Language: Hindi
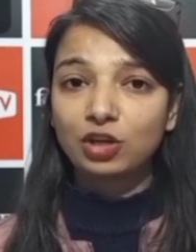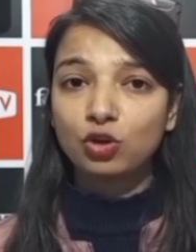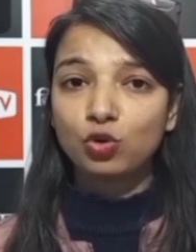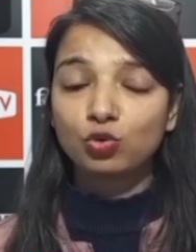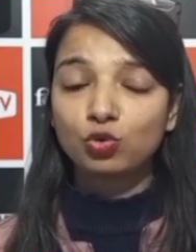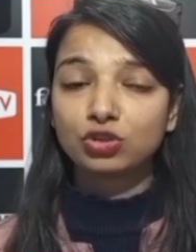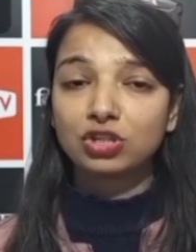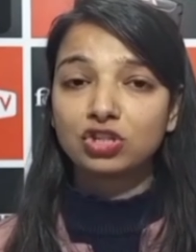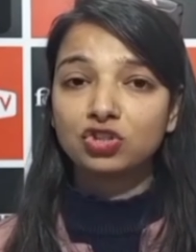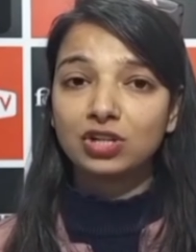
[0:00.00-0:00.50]
की
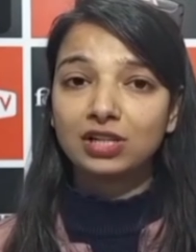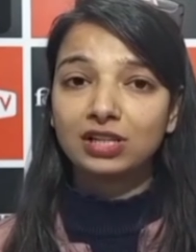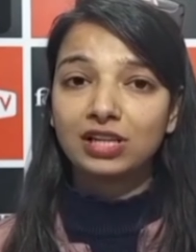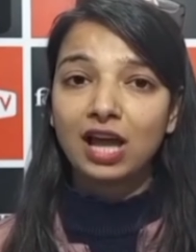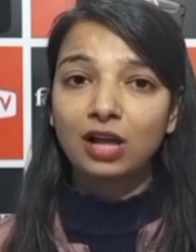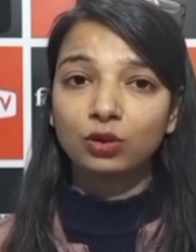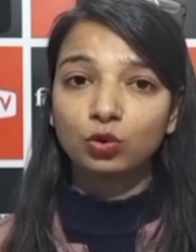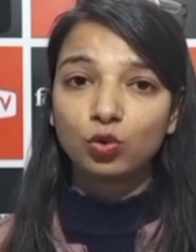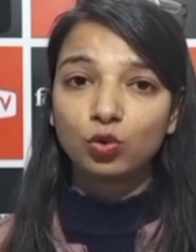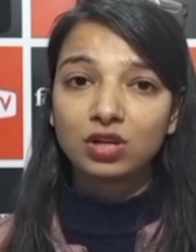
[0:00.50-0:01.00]
ओर से जल्दी
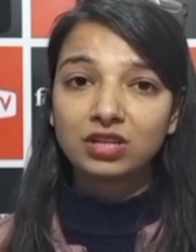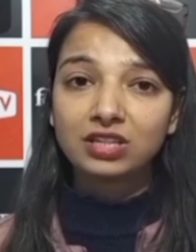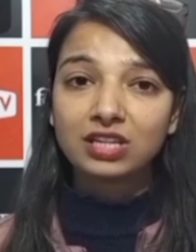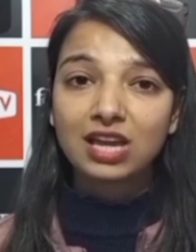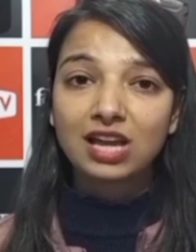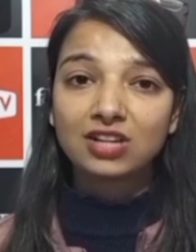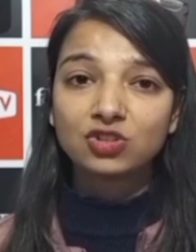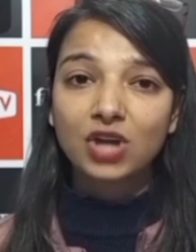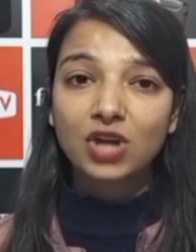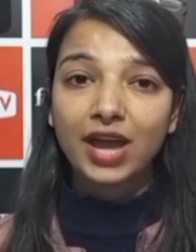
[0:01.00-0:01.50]
आंदोलन
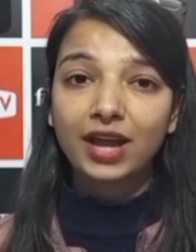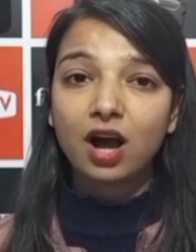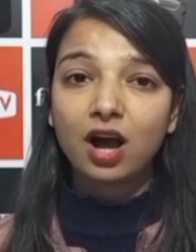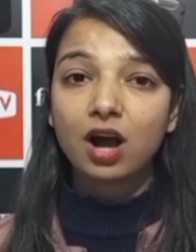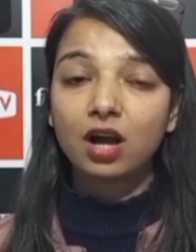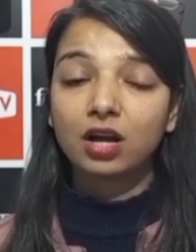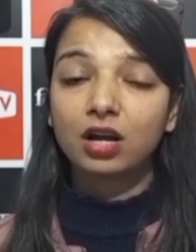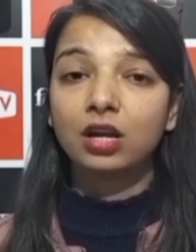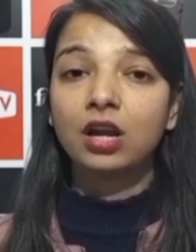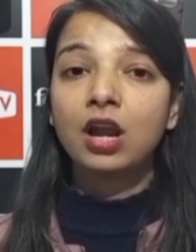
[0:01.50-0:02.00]
किया जाएगा
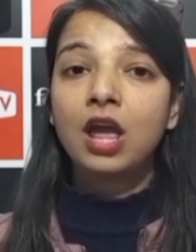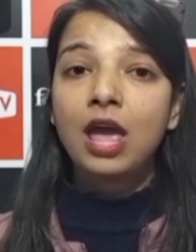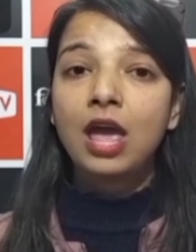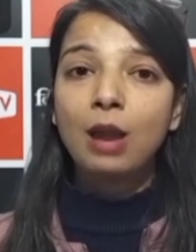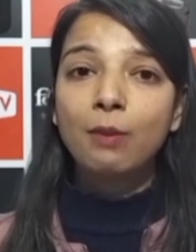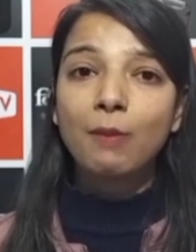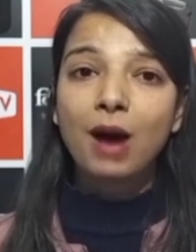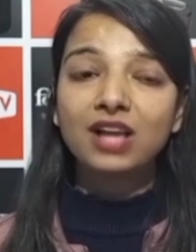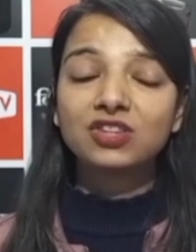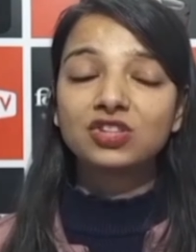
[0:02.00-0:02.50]
अगर
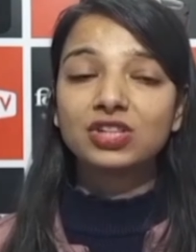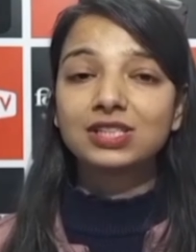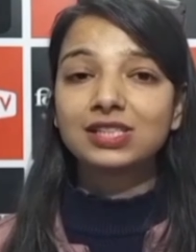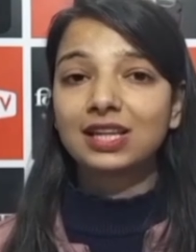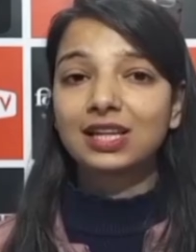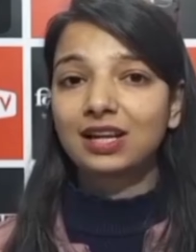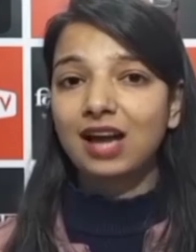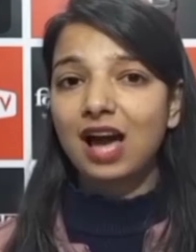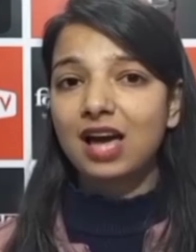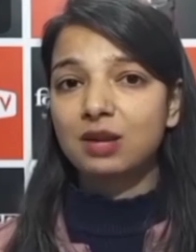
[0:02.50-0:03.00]
हिमाचल
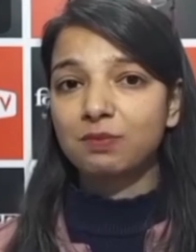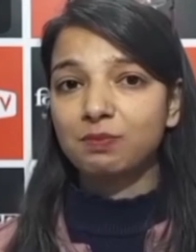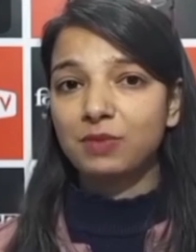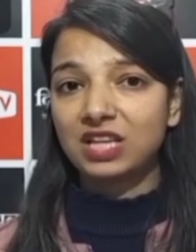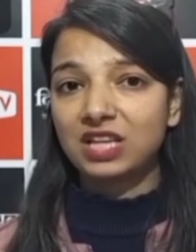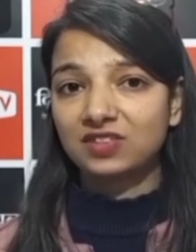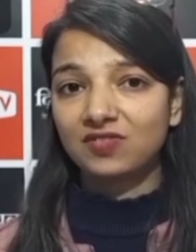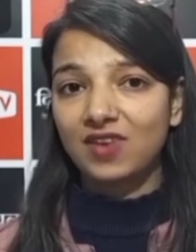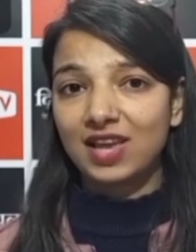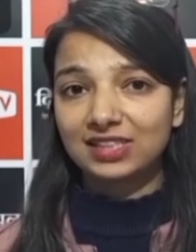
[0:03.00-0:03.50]
सरकार अपने
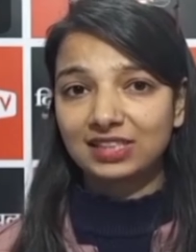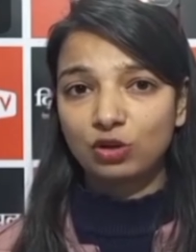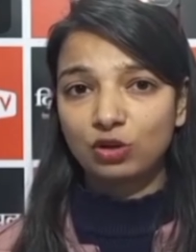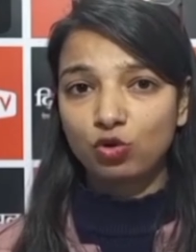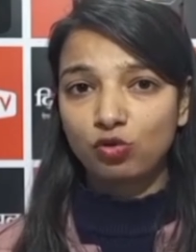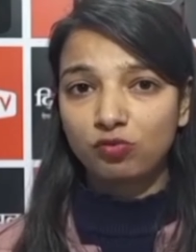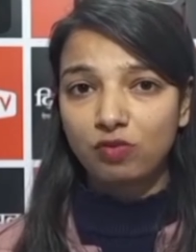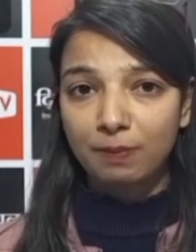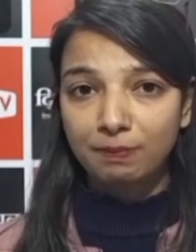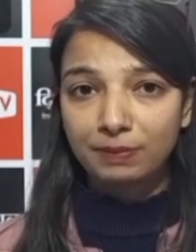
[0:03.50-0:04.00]
इस फैसले
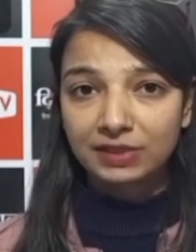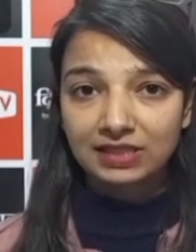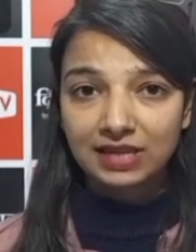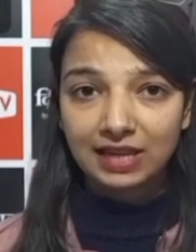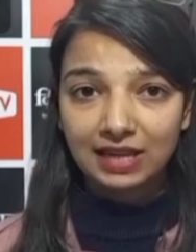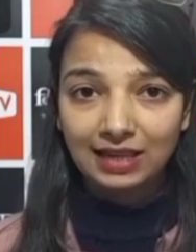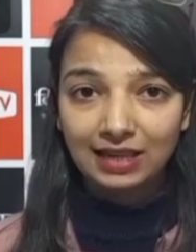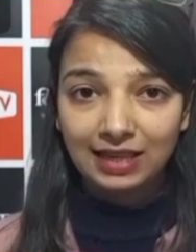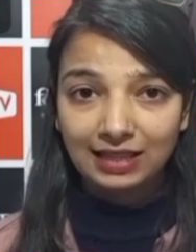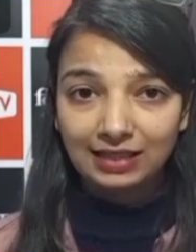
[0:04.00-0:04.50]
को वापस
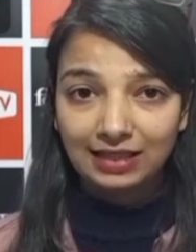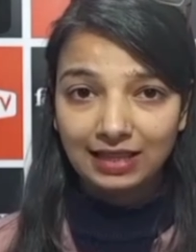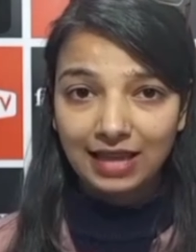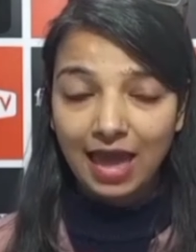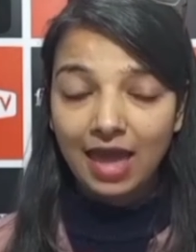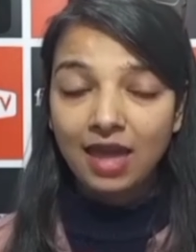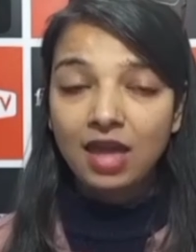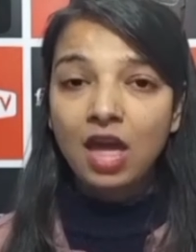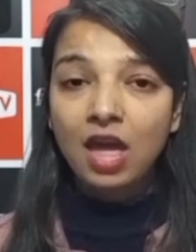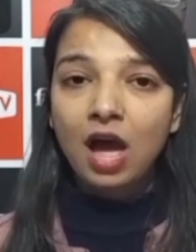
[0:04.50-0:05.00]
नहीं लेती
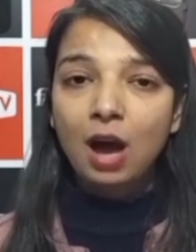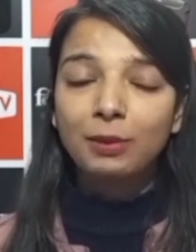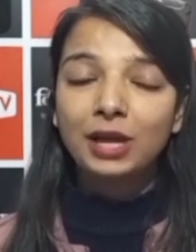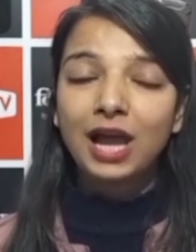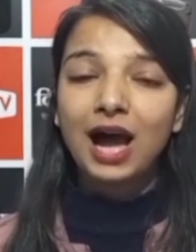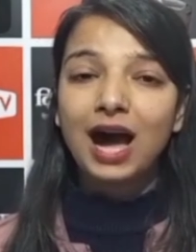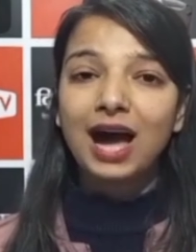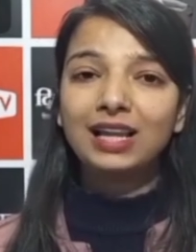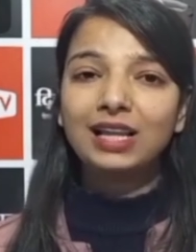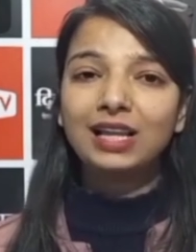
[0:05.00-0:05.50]
है अभी
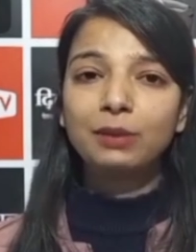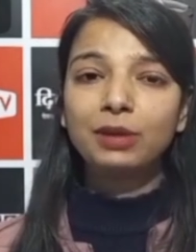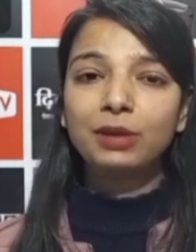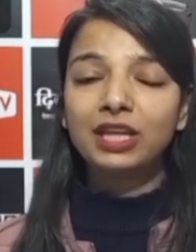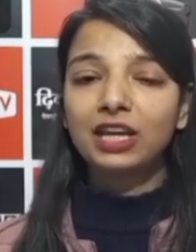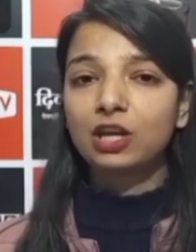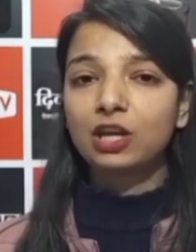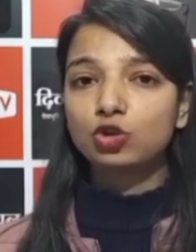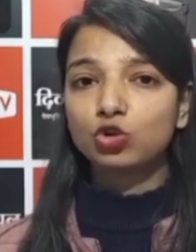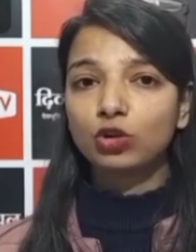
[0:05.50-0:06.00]
हाल ही में
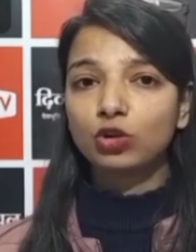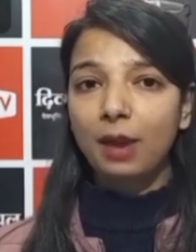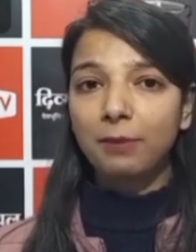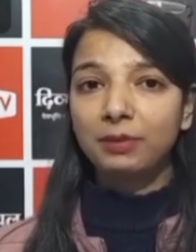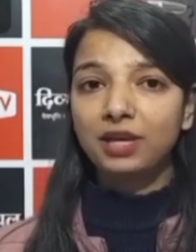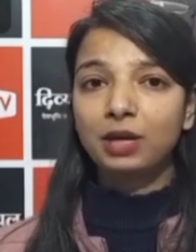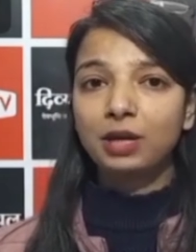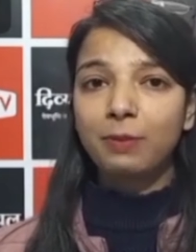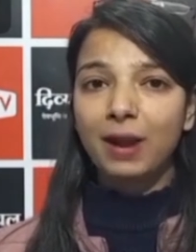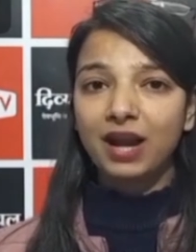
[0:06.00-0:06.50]
देखिए जो
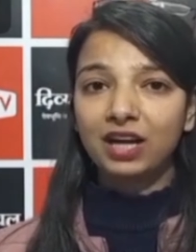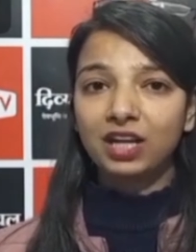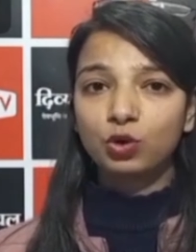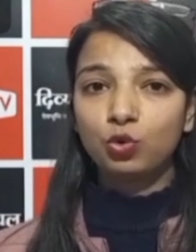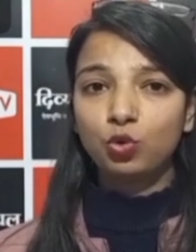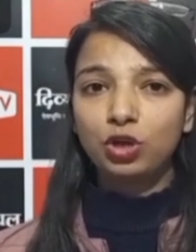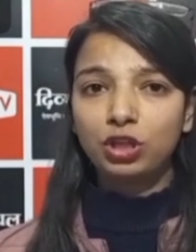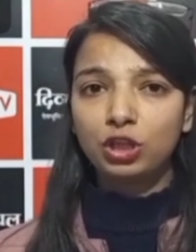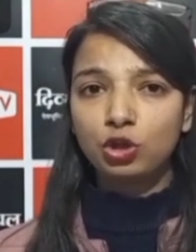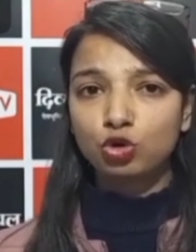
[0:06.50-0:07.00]
कैबिनेट बैठक
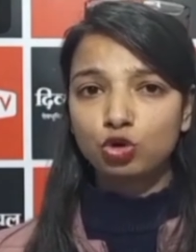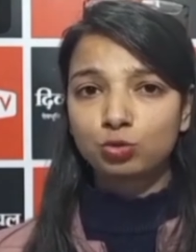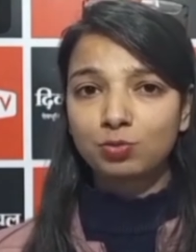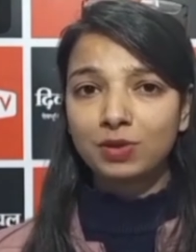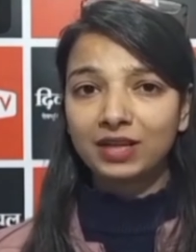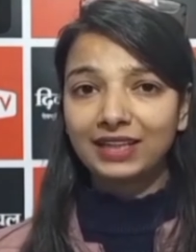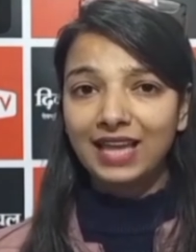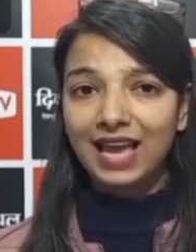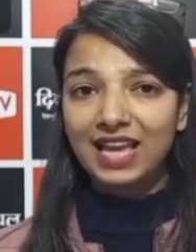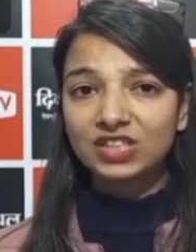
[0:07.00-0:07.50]
हुई थी
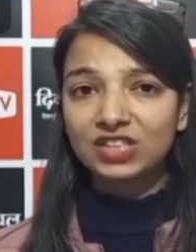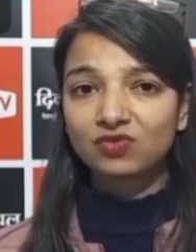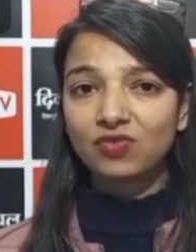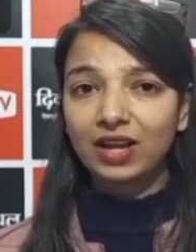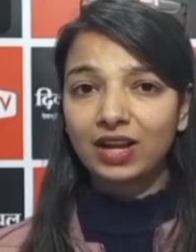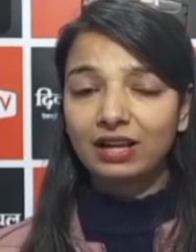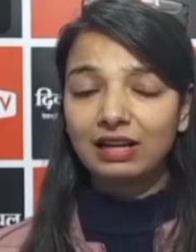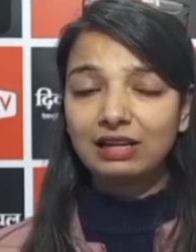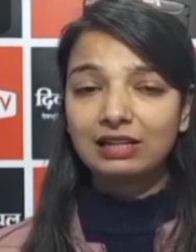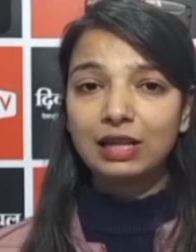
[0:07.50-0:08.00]
उसमें गेस्ट
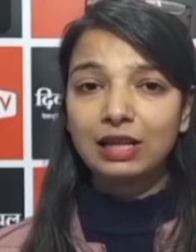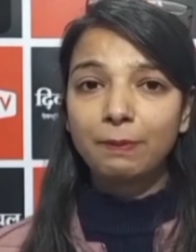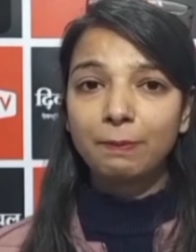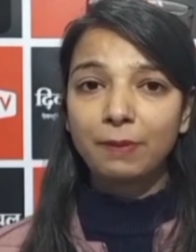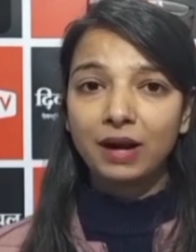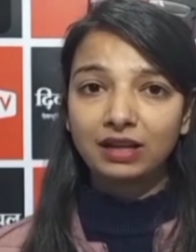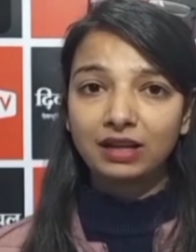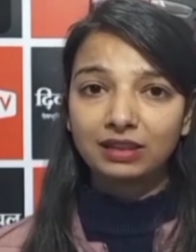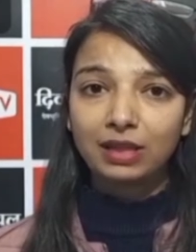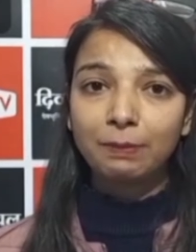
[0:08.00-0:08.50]
फैकल्टी
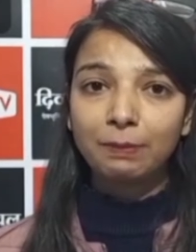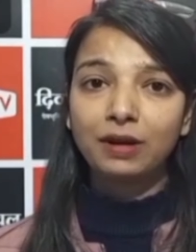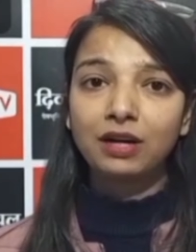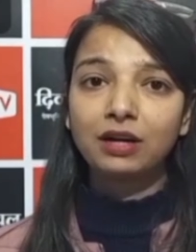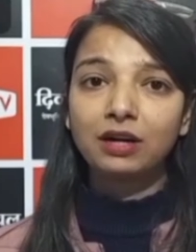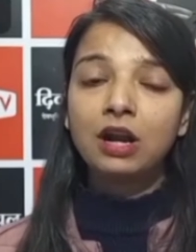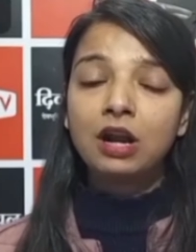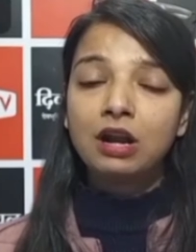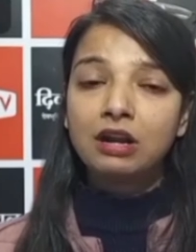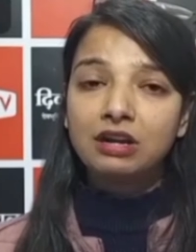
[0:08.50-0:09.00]
भर्ती पर